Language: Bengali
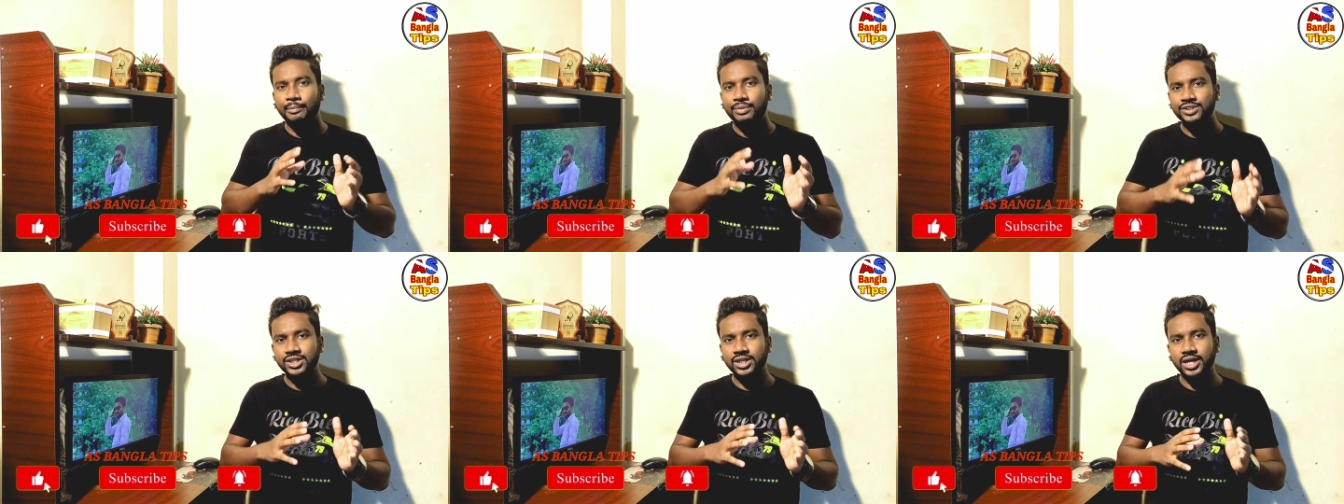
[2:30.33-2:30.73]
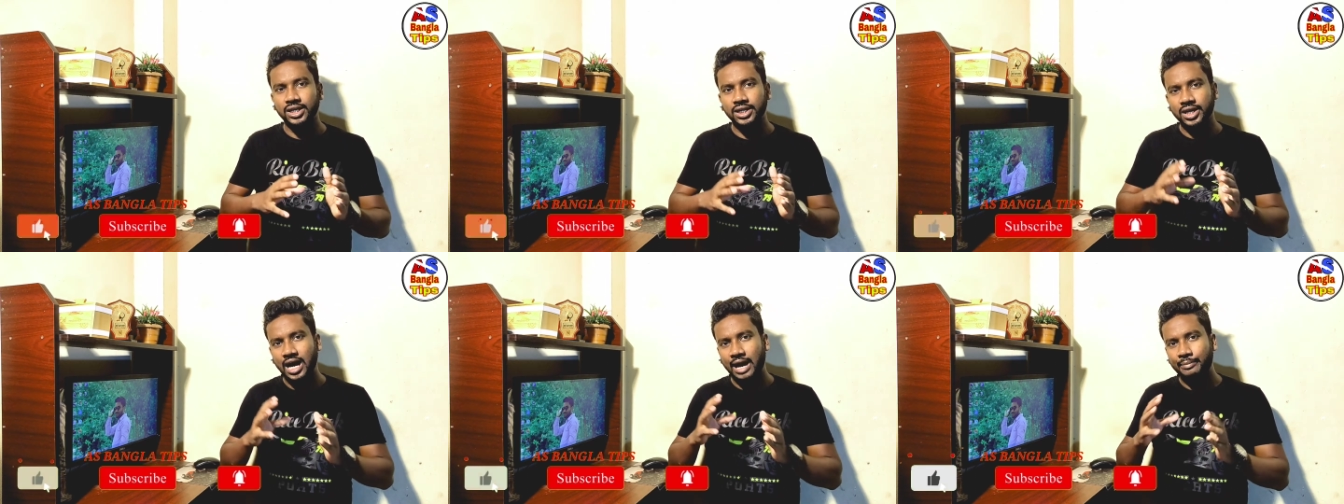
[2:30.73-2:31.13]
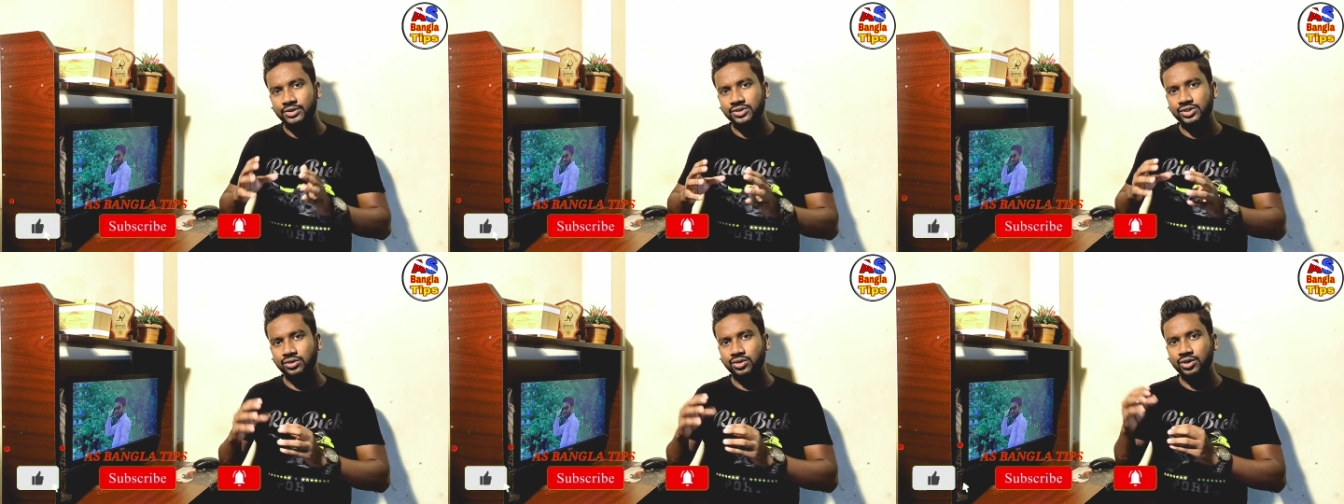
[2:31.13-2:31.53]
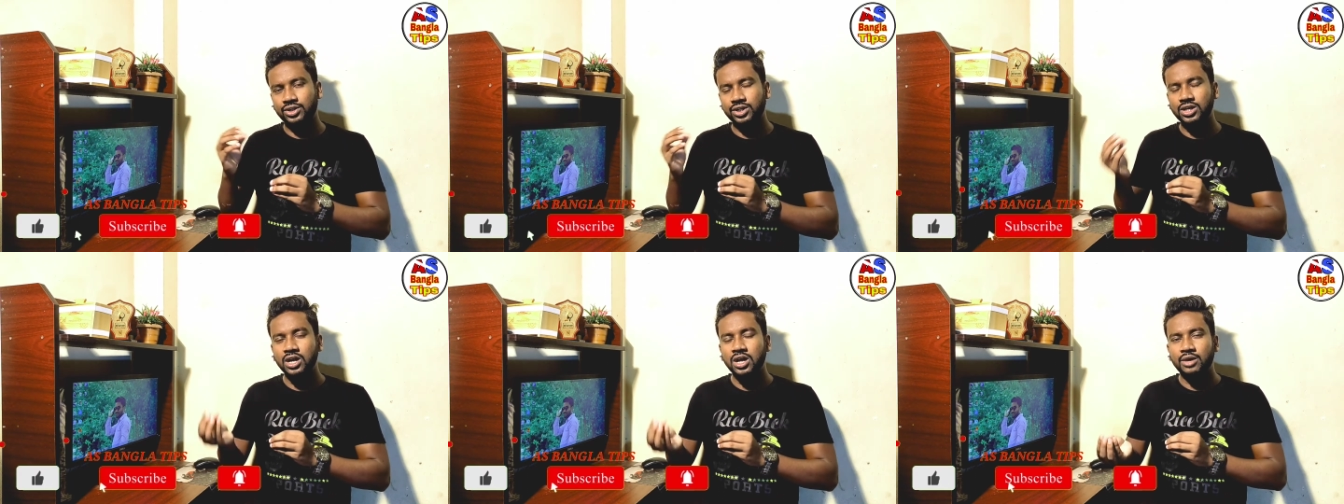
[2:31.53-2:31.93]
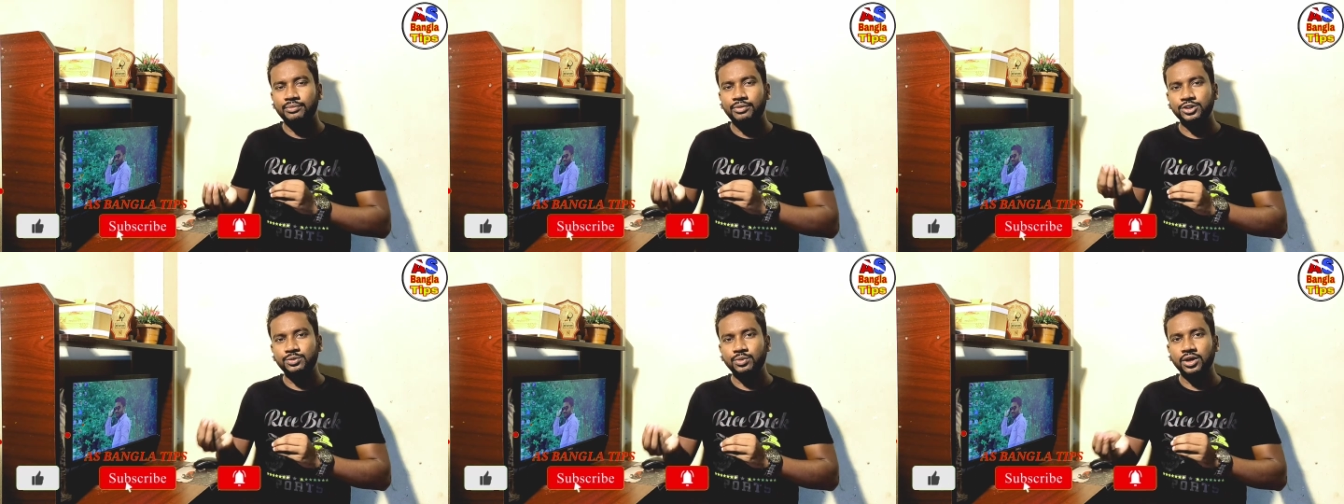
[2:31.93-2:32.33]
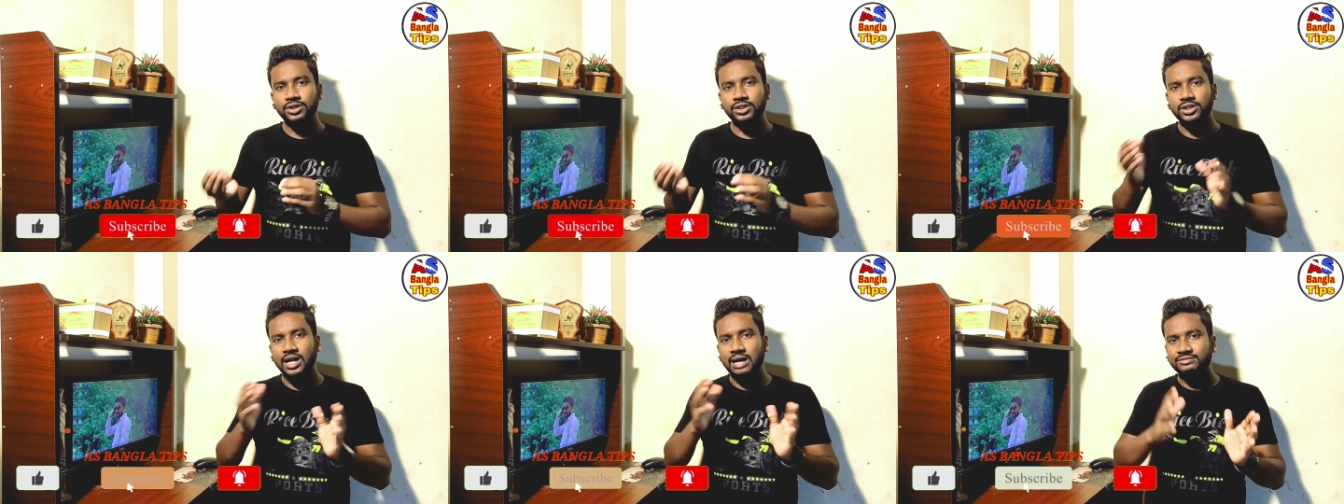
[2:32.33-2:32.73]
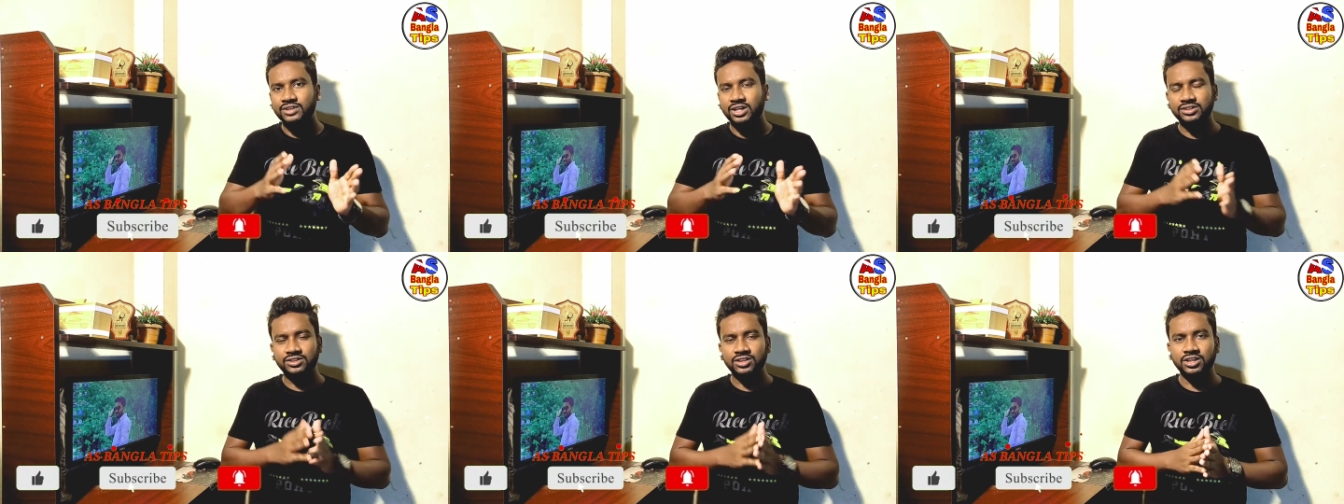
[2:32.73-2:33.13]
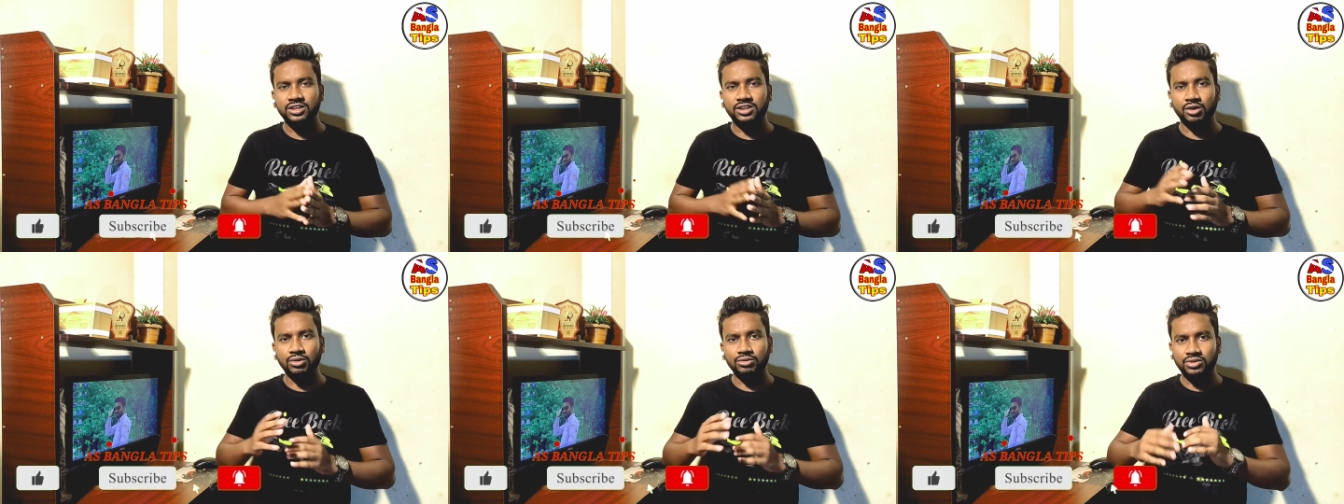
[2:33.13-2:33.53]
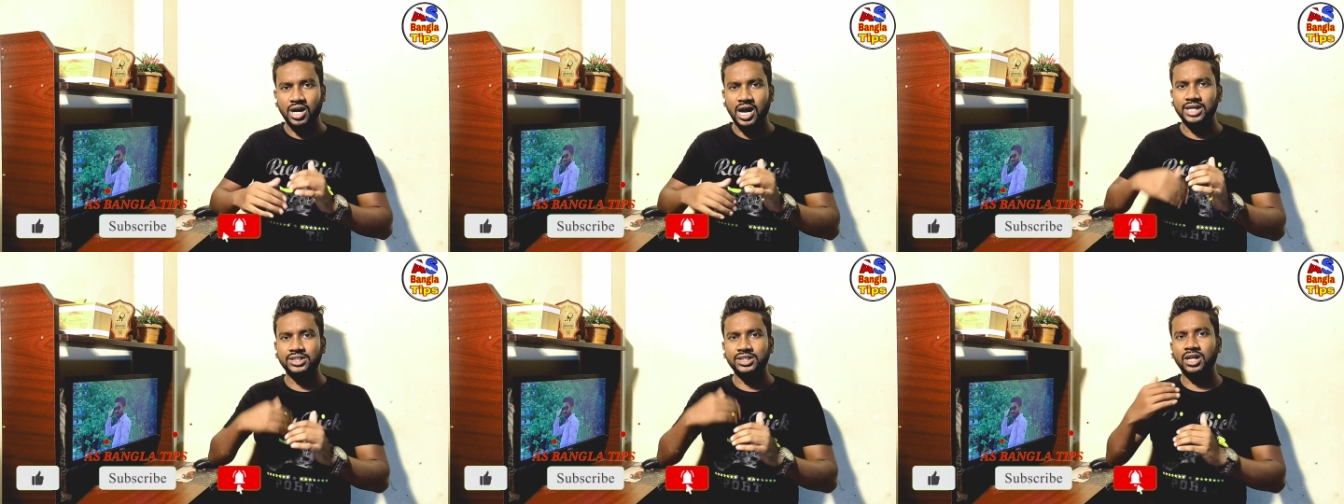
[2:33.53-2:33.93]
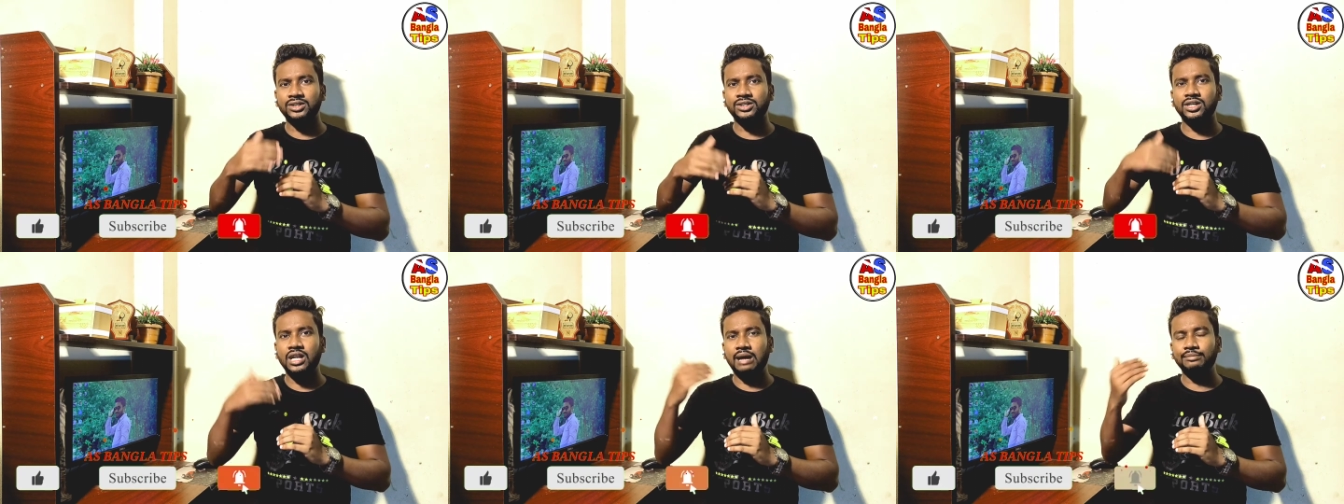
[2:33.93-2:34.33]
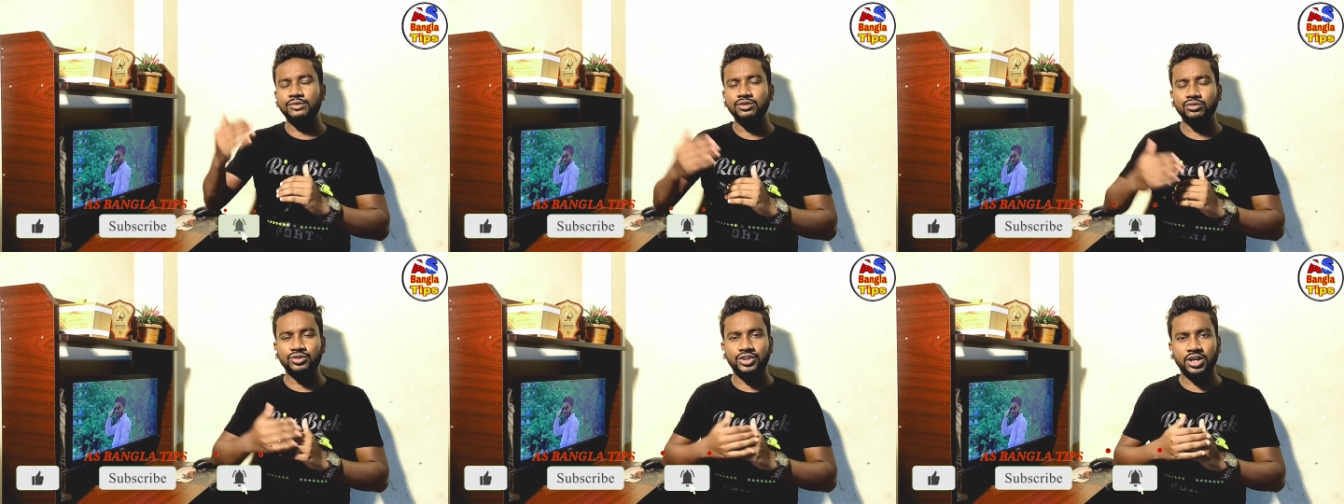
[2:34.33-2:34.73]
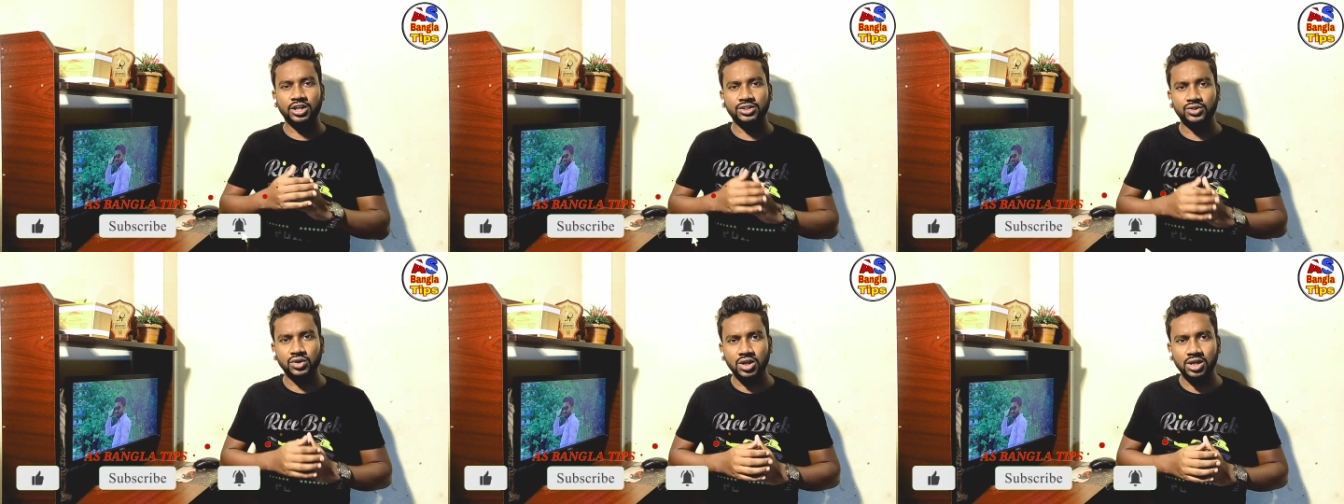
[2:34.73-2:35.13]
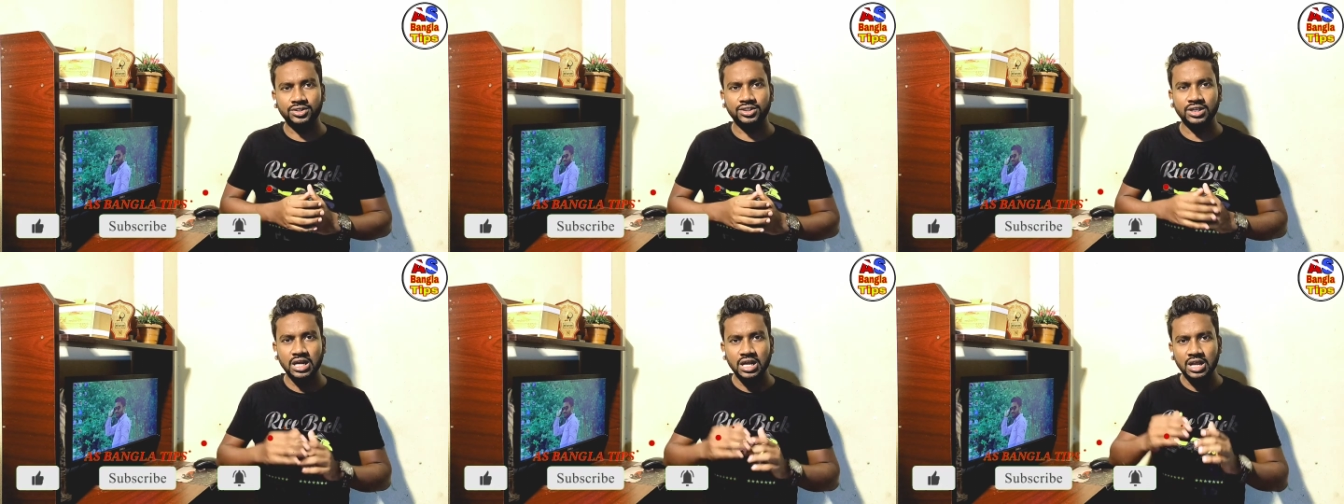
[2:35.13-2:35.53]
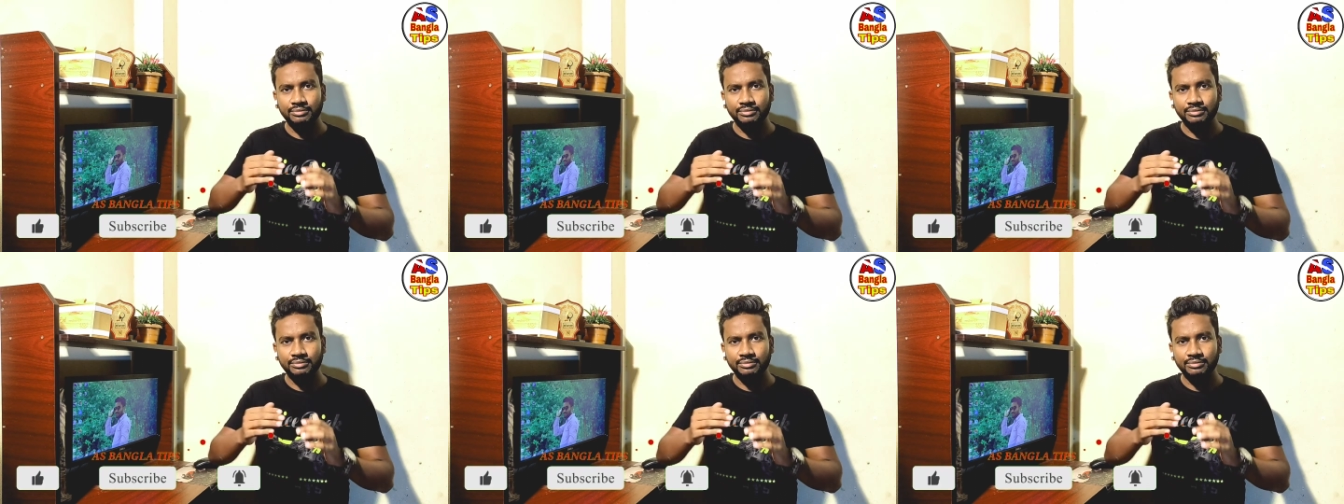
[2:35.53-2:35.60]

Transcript: বেসিক্যালি আমরা যখন একটি ফেসবুকে একটি নাম সার্চ দিই তখন কিন্তু হাজার হাজার নাম কিন্তু সেখানে চলে আসে